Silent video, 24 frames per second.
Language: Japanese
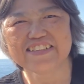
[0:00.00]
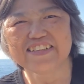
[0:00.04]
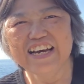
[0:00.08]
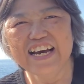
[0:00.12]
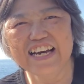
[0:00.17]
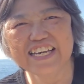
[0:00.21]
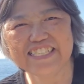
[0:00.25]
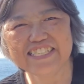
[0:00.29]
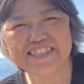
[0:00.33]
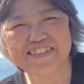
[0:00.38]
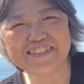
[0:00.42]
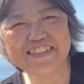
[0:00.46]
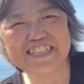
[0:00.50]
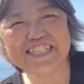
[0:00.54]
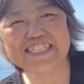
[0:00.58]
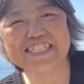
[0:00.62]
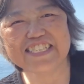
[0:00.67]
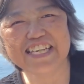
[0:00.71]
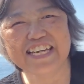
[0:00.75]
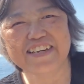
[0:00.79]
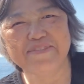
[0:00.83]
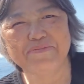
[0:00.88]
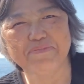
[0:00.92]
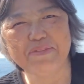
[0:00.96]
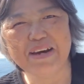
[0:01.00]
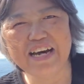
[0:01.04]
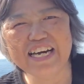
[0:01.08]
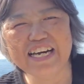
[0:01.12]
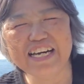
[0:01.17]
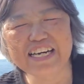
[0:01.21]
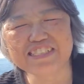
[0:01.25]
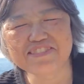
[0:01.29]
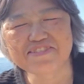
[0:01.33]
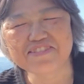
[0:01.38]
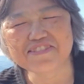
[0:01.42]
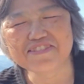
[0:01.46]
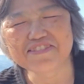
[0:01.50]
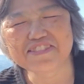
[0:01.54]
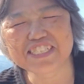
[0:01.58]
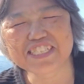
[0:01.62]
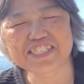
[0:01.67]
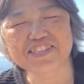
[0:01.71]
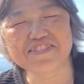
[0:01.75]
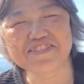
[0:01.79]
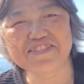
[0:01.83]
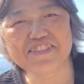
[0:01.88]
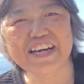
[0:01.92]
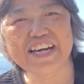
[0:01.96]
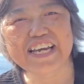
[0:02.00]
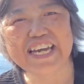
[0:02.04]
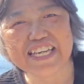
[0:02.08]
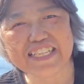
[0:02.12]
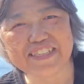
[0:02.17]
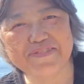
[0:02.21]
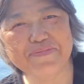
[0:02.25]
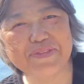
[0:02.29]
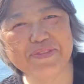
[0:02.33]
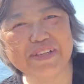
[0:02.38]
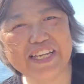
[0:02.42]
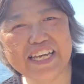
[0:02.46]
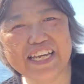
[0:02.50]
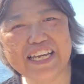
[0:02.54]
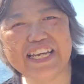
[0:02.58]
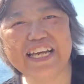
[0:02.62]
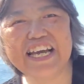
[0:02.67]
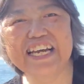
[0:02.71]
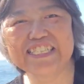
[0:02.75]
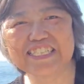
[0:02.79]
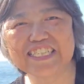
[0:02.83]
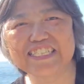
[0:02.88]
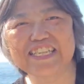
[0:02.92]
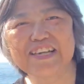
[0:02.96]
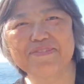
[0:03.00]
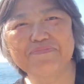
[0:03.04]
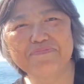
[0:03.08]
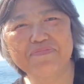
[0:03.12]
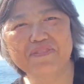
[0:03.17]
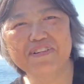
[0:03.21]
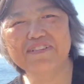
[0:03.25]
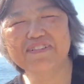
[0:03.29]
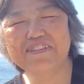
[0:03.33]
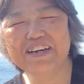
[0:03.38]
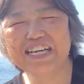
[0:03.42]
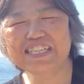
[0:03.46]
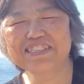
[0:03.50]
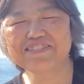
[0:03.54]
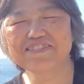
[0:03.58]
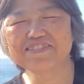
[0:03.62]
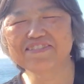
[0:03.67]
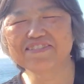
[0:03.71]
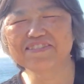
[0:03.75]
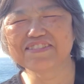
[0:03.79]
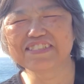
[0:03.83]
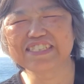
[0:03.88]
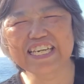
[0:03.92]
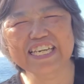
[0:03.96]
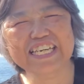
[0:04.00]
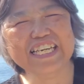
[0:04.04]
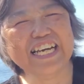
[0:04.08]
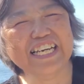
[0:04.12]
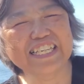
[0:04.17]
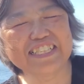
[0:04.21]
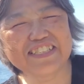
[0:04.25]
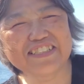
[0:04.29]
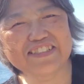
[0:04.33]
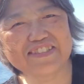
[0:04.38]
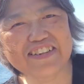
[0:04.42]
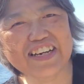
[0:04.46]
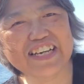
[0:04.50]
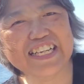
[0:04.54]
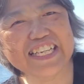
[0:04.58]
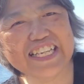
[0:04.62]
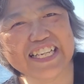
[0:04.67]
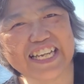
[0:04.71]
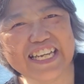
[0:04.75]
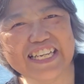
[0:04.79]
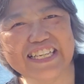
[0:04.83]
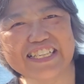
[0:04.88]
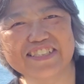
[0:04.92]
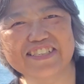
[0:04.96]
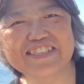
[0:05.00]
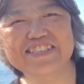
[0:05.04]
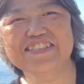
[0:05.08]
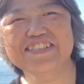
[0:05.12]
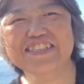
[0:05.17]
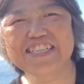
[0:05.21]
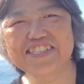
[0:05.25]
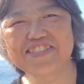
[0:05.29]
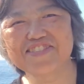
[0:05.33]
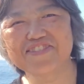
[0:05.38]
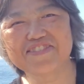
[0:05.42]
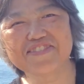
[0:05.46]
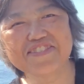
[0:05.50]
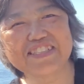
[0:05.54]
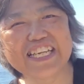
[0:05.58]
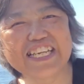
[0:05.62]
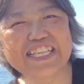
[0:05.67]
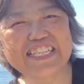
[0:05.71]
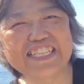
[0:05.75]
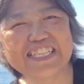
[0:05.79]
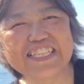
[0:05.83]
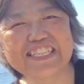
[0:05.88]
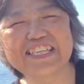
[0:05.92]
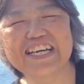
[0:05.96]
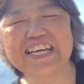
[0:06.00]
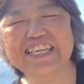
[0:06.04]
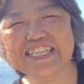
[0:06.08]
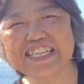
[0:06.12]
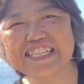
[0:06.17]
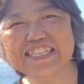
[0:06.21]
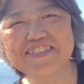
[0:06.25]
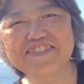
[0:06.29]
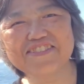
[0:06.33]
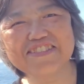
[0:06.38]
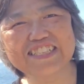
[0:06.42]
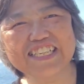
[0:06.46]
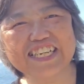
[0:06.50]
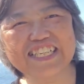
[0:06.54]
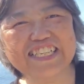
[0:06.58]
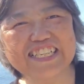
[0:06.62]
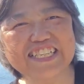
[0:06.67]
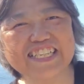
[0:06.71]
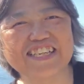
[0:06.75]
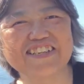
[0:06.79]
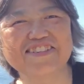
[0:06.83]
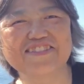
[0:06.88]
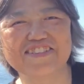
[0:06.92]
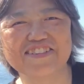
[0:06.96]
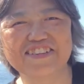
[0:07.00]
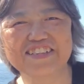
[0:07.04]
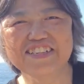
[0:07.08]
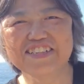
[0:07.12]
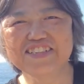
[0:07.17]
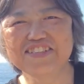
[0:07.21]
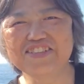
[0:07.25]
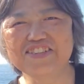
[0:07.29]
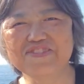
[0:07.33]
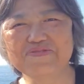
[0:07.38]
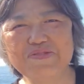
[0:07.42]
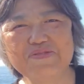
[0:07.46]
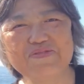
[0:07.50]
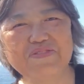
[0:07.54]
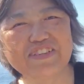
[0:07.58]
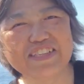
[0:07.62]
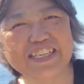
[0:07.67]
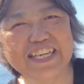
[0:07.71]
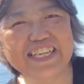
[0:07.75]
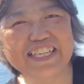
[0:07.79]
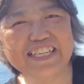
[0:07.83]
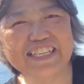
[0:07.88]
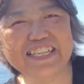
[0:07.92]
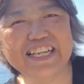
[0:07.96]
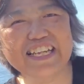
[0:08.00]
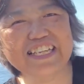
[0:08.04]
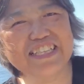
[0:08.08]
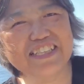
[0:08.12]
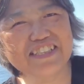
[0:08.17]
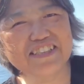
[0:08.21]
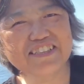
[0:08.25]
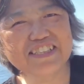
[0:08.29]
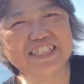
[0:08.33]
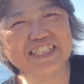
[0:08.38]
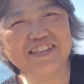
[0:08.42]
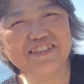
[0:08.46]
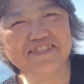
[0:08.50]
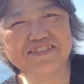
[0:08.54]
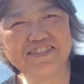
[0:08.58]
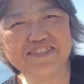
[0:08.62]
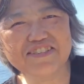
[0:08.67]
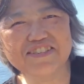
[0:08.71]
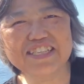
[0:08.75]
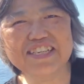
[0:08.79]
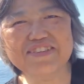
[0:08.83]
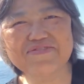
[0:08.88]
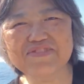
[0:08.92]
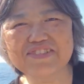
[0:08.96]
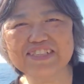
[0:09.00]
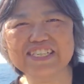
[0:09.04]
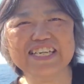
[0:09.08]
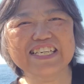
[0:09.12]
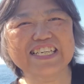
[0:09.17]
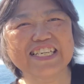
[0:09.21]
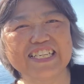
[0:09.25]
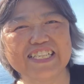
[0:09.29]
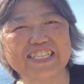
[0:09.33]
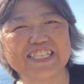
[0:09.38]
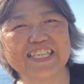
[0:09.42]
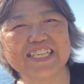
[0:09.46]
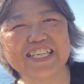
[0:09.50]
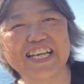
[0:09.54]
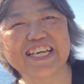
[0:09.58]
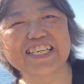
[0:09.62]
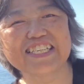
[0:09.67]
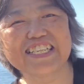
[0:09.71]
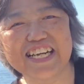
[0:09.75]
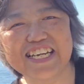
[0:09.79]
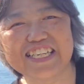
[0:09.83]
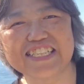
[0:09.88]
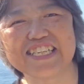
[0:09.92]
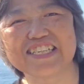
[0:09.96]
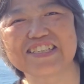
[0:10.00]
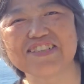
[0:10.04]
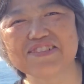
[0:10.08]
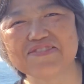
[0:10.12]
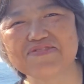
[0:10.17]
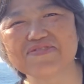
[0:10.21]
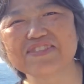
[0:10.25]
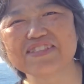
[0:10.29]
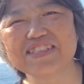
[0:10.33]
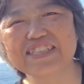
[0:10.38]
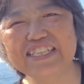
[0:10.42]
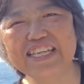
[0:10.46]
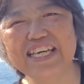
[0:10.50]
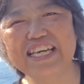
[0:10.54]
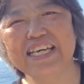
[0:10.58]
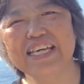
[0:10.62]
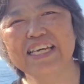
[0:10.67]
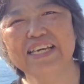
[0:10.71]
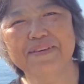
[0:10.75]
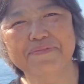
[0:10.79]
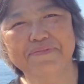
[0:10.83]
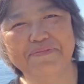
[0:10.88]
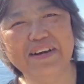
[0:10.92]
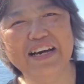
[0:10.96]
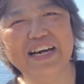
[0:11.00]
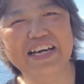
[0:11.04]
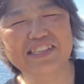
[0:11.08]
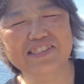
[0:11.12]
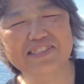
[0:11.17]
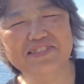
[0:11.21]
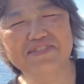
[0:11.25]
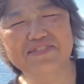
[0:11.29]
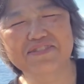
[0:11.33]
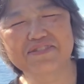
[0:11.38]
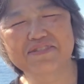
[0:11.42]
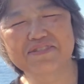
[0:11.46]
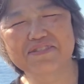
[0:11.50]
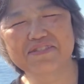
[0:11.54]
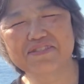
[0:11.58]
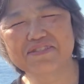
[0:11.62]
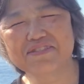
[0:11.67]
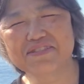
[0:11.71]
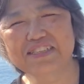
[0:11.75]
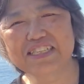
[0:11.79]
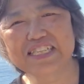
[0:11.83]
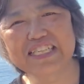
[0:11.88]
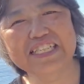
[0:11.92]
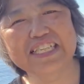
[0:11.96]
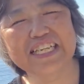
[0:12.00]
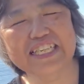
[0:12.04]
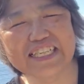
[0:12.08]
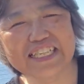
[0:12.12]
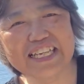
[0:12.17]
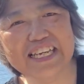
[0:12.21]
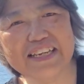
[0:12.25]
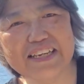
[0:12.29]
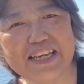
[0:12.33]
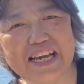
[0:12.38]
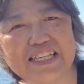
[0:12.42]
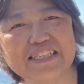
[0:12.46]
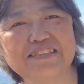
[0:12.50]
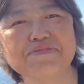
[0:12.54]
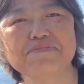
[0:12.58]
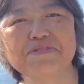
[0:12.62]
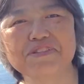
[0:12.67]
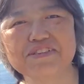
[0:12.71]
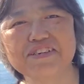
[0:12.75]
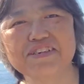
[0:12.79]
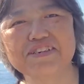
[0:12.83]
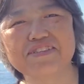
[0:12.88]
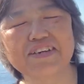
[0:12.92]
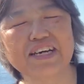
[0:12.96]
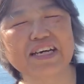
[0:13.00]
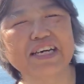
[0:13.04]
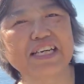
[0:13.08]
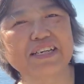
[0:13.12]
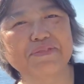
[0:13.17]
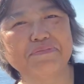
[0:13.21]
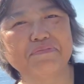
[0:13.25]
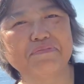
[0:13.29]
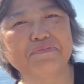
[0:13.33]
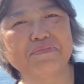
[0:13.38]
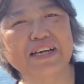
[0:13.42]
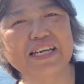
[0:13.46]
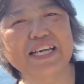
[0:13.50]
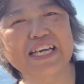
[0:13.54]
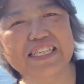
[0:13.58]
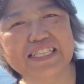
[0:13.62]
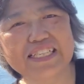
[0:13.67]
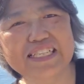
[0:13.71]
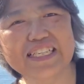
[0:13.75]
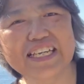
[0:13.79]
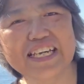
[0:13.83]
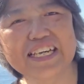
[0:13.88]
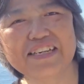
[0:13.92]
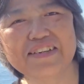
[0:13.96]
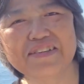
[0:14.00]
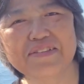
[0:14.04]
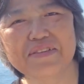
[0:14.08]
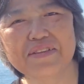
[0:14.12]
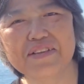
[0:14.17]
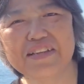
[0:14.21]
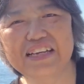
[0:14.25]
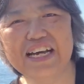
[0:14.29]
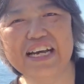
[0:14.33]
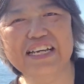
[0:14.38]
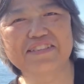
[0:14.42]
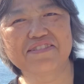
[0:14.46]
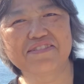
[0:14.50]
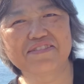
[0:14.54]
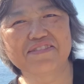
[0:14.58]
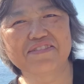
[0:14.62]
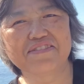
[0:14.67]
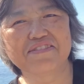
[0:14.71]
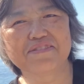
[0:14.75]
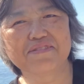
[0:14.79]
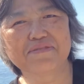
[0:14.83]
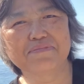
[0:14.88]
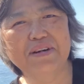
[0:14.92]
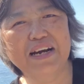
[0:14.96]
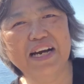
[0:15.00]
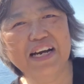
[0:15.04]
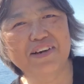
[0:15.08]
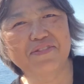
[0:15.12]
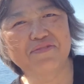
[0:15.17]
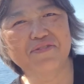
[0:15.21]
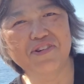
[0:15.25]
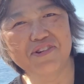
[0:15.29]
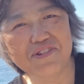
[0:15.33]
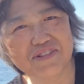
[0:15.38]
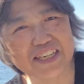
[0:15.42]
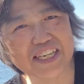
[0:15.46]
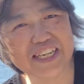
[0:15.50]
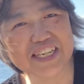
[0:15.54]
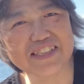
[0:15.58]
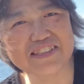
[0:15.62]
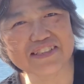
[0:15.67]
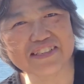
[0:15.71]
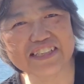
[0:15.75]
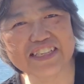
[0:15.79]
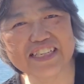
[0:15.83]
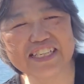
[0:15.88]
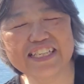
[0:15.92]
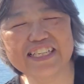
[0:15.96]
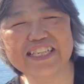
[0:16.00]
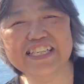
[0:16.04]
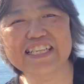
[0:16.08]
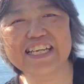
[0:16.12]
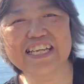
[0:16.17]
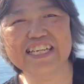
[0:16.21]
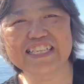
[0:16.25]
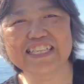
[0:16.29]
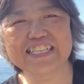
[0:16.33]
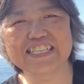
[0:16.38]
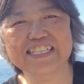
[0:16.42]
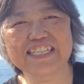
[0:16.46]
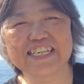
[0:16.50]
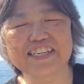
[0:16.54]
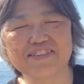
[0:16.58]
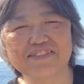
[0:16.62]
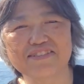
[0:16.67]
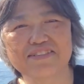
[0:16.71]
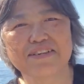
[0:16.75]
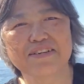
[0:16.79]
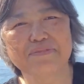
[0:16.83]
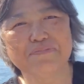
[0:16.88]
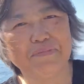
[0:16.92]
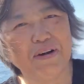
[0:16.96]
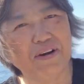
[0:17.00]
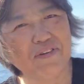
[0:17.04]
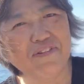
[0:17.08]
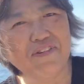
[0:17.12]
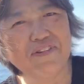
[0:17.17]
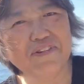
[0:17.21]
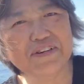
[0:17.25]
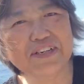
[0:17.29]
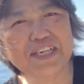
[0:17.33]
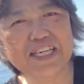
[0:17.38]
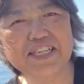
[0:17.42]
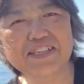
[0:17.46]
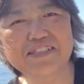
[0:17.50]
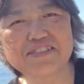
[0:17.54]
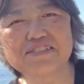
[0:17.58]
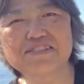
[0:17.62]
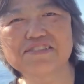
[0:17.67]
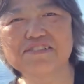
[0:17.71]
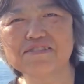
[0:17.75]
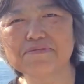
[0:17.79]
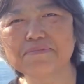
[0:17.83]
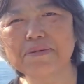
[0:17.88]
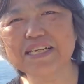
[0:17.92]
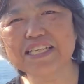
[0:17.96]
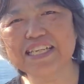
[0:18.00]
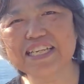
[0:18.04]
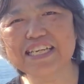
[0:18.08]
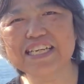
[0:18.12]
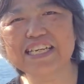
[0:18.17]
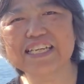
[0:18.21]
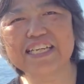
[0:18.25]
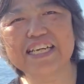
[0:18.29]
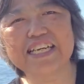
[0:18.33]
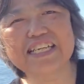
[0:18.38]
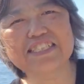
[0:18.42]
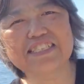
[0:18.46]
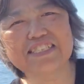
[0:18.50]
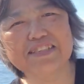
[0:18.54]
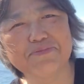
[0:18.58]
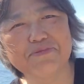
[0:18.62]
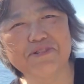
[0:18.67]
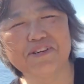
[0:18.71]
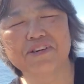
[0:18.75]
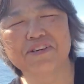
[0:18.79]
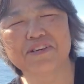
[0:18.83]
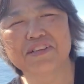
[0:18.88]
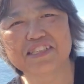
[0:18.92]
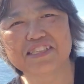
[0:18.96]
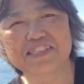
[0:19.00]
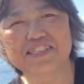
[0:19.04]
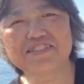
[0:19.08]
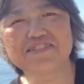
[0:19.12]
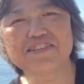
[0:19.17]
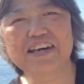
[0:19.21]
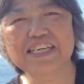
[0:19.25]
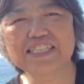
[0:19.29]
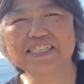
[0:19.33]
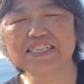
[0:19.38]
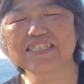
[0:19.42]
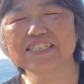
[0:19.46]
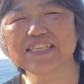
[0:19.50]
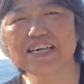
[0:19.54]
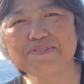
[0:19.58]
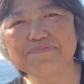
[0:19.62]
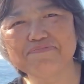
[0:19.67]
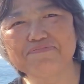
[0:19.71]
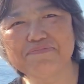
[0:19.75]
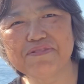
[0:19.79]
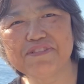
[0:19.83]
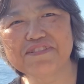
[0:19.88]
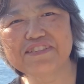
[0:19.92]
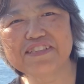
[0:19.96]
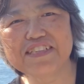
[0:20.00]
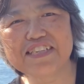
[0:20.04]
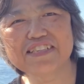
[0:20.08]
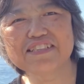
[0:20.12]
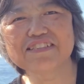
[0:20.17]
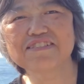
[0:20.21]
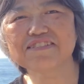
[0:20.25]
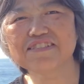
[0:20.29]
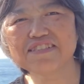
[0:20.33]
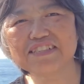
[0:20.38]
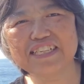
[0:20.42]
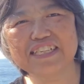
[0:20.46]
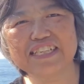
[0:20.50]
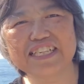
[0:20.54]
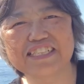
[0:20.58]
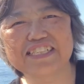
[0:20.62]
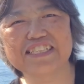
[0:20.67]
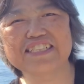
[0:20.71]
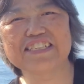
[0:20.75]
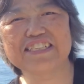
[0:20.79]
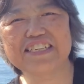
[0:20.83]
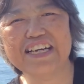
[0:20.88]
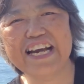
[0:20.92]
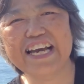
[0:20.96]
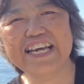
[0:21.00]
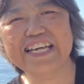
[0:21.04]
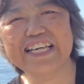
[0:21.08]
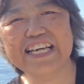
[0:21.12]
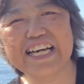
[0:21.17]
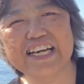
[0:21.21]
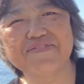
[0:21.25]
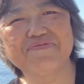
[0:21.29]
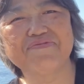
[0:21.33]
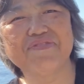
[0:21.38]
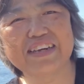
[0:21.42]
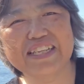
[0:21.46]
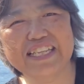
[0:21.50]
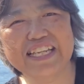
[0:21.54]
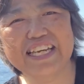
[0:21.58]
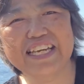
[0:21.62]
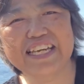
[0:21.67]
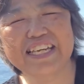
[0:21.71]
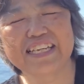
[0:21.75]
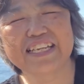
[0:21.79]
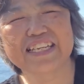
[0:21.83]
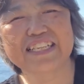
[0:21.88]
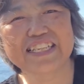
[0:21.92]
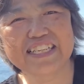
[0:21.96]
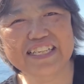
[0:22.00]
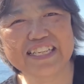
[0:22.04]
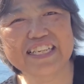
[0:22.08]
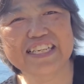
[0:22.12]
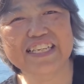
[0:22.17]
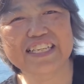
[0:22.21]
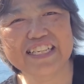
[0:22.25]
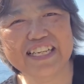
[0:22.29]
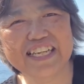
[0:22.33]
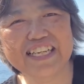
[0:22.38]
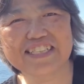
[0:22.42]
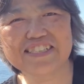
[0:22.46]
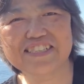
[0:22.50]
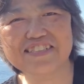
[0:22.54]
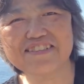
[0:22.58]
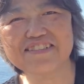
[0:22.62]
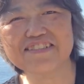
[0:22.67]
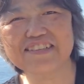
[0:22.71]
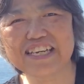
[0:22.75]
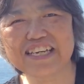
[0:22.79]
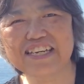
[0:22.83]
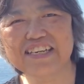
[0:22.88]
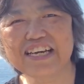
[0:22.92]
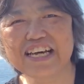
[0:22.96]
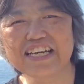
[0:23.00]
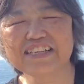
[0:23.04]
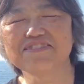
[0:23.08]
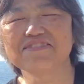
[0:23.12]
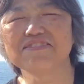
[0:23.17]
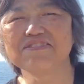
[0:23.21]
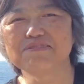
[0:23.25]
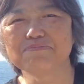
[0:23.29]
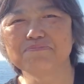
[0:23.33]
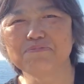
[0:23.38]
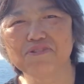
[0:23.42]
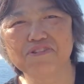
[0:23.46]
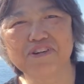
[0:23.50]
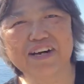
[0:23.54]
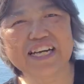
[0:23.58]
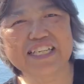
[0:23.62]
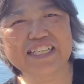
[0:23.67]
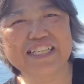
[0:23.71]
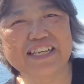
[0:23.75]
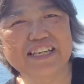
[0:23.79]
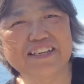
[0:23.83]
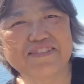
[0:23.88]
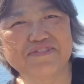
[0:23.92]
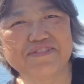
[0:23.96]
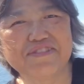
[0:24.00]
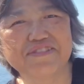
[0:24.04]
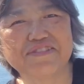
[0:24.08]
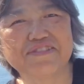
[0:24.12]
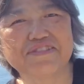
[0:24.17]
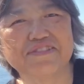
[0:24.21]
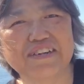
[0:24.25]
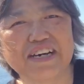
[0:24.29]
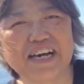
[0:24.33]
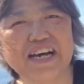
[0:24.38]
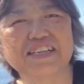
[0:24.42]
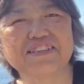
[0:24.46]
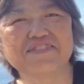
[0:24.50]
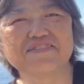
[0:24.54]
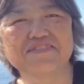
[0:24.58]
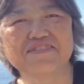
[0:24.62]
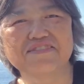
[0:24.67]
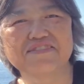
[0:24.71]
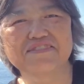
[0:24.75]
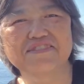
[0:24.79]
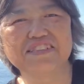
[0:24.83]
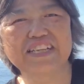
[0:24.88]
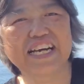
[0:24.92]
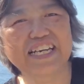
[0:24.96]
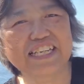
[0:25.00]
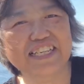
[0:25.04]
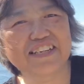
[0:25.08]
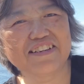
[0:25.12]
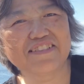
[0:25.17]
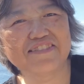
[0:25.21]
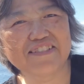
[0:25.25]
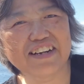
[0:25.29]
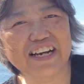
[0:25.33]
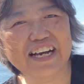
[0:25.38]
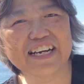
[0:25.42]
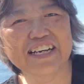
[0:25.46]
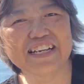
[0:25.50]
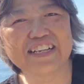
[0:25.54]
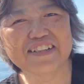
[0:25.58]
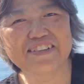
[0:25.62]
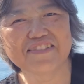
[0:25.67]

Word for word: はい、今日ですね、まあ、あの、仕事が休みで朝散歩、あの、前回の動画でね、ちょっとね、挑戦っていう話をしたんですけど、自分もね、何の挑戦も最近してないなぁなんて思って、まあ、あの、以前ね、休みの日は毎朝ね、あの、まあ、ウォーキングに行ってたんですけど、まあ、ウォーキングとまで行かなくても、ちょっと朝散歩っていうことでね、ちょっと海岸まで出てきて、ちょっとね、あの、防波堤を、あの、何キロか、